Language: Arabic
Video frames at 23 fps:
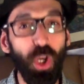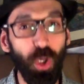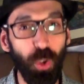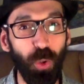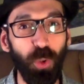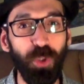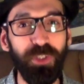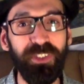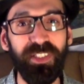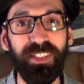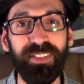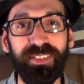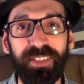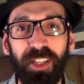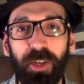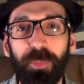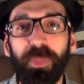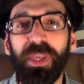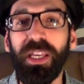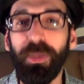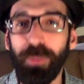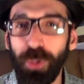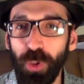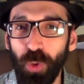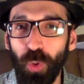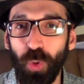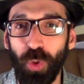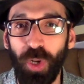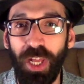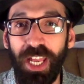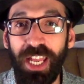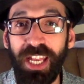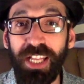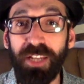كورس التربية
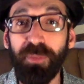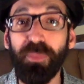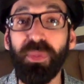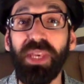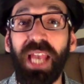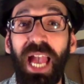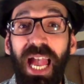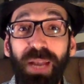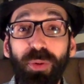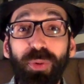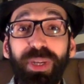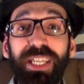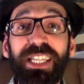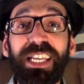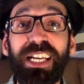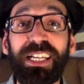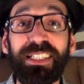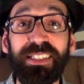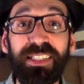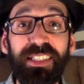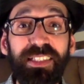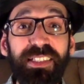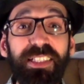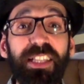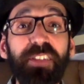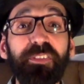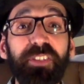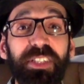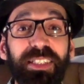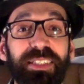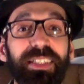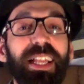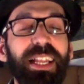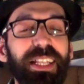بالقرآن بيحاول يأسسنا في
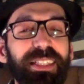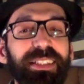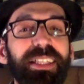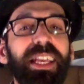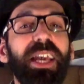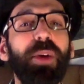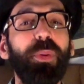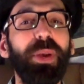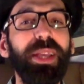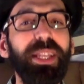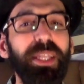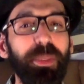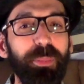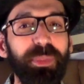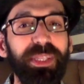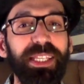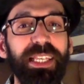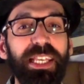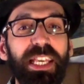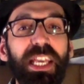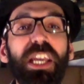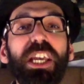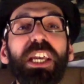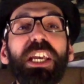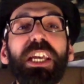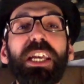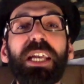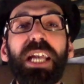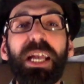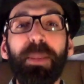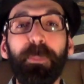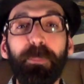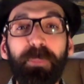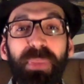الثلاث جوانب دي
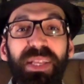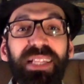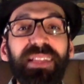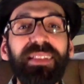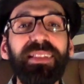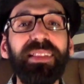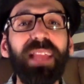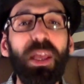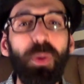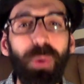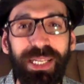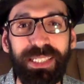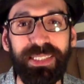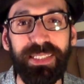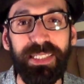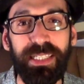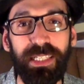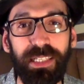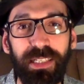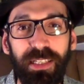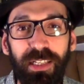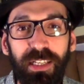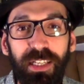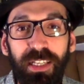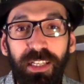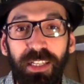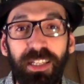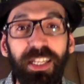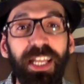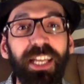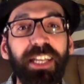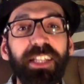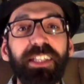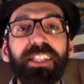بالتوازي
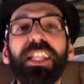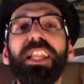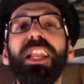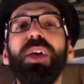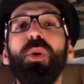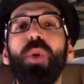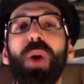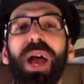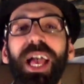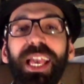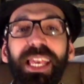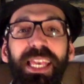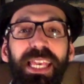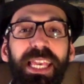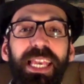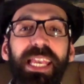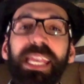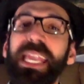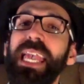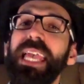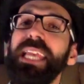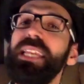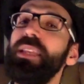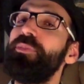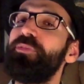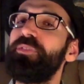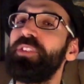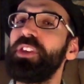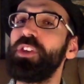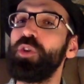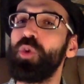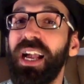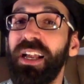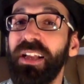لأن لو أي جانب
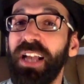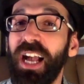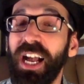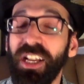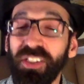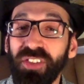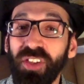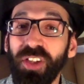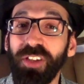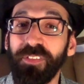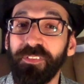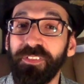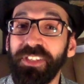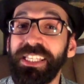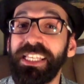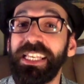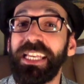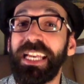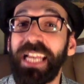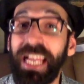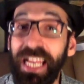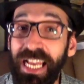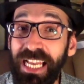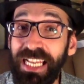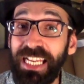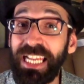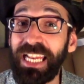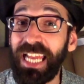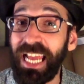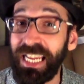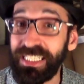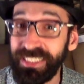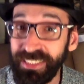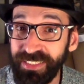فيهم حصل فيه خلل
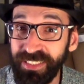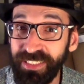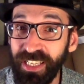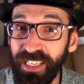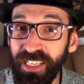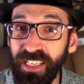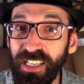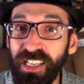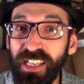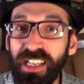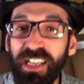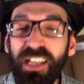عندنا